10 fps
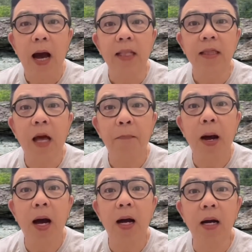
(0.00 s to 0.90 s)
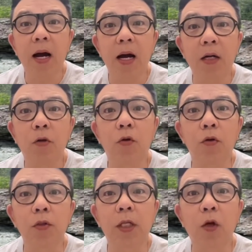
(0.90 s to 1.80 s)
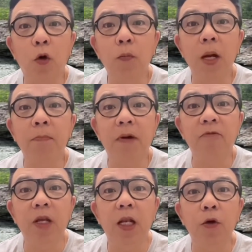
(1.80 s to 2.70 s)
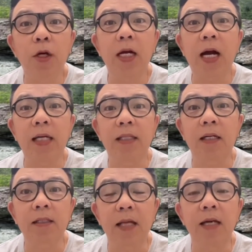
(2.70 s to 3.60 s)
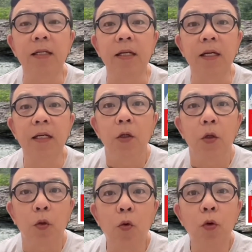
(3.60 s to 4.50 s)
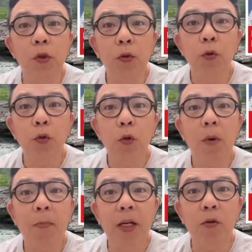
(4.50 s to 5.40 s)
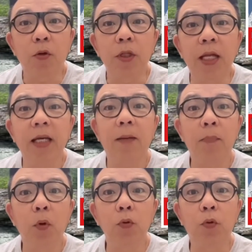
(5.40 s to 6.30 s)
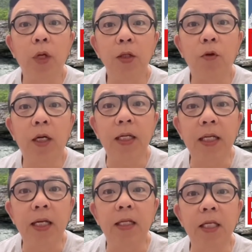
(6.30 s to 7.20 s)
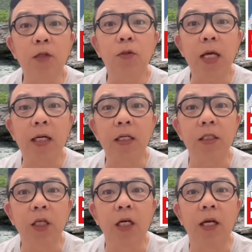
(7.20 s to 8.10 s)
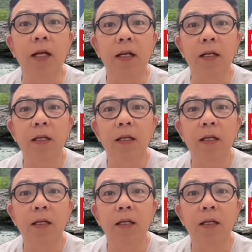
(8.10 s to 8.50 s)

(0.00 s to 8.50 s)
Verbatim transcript: at napahanga ako sa loob ng pavilion ng Kazakhstan. Kung gusto nyo itong mapanood, na-upload ko na ito kanina dito sa aking channel.